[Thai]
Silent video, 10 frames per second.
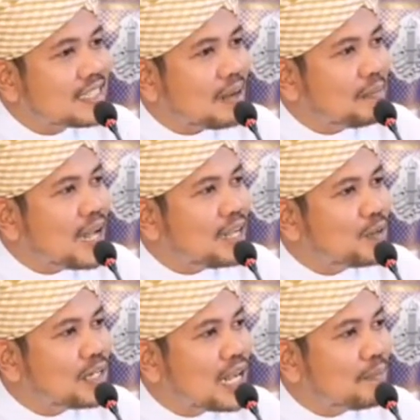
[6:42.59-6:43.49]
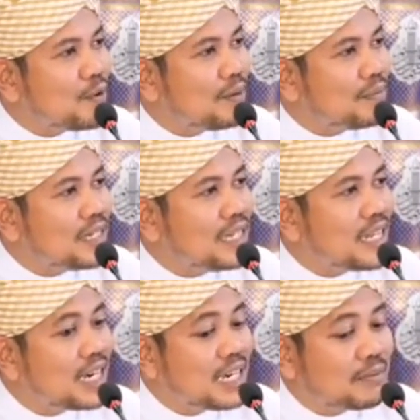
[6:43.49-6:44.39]
ทำลายคุณงามความดี
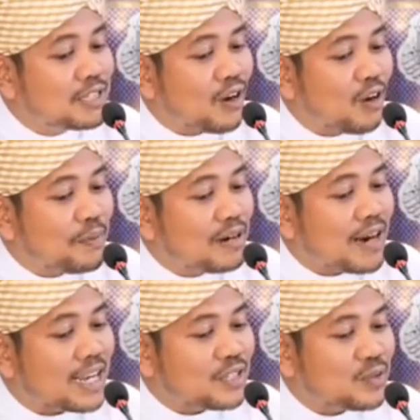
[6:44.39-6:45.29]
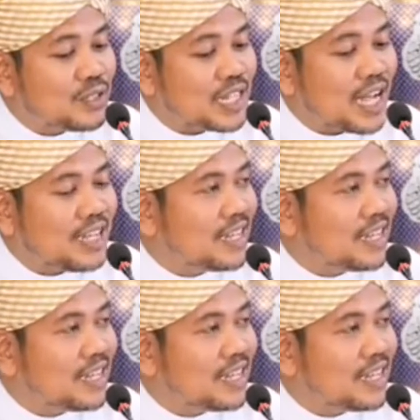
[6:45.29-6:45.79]
อันดับสองเป็นแรงจูงใจ